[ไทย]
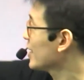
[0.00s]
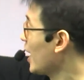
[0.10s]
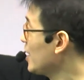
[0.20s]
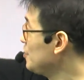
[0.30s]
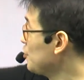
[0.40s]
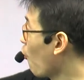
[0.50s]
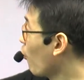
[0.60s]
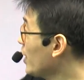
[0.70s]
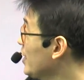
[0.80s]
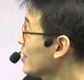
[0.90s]
ด้านนี้ 2
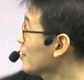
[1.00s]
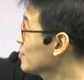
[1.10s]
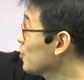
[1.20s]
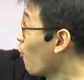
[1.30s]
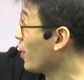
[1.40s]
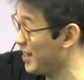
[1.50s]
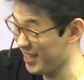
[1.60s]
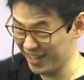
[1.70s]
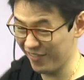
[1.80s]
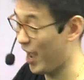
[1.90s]
กับ1 2 กับ1
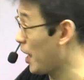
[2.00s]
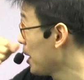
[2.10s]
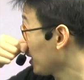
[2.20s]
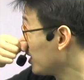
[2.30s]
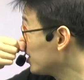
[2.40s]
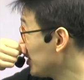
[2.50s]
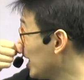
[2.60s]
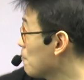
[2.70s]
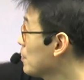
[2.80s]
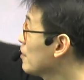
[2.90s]
เห็นไหมฮะ ก็คือสี่เหลี่ย
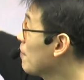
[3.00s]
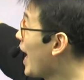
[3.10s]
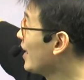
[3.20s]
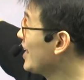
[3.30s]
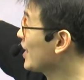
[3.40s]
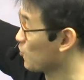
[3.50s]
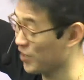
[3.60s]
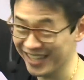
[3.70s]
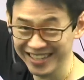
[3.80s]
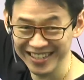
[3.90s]
มผืนผ้านั่นเองตรงนี้
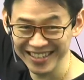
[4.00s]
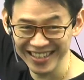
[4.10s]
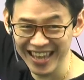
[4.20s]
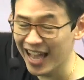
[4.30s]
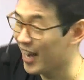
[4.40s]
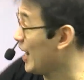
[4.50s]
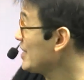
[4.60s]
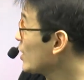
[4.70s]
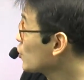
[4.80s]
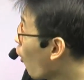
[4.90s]
หลังจากต่